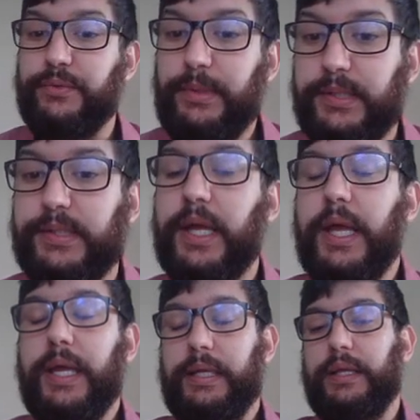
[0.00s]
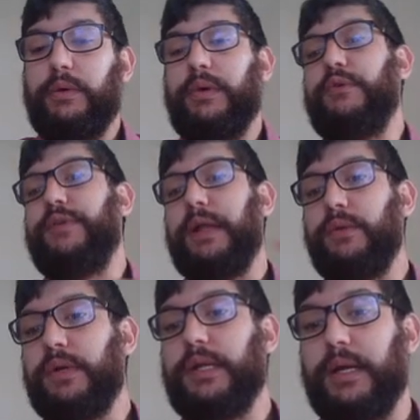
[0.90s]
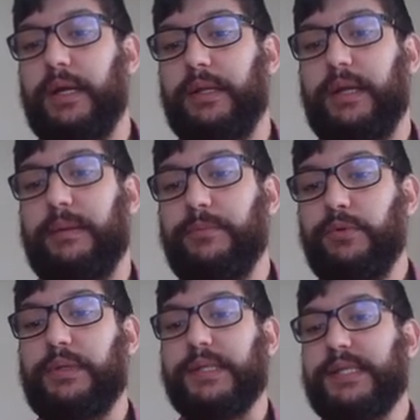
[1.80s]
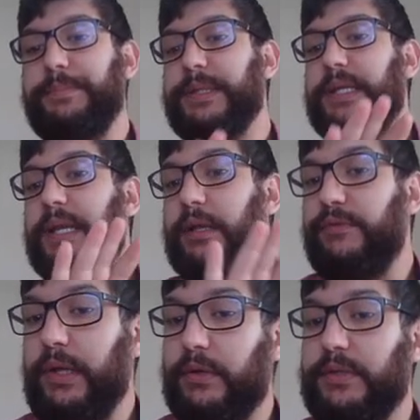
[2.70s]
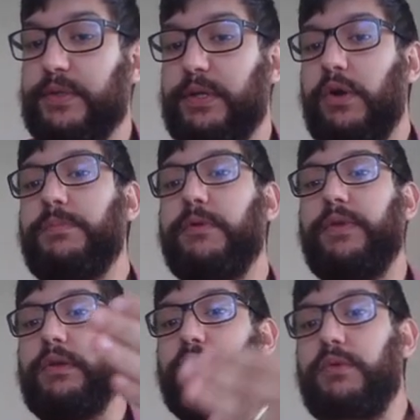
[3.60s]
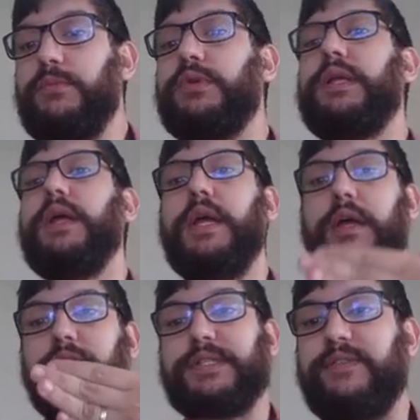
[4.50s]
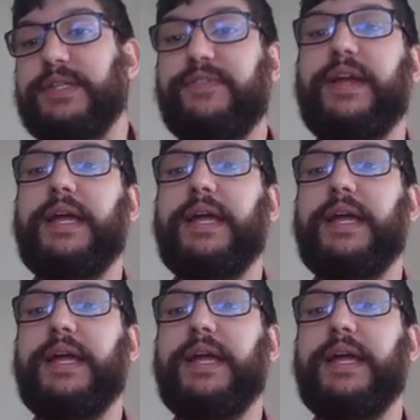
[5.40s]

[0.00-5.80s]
sumisse? Então, o valor da, da multa sempre é atrelado ao veículo. Se você compra um veículo com multa, você vai ficar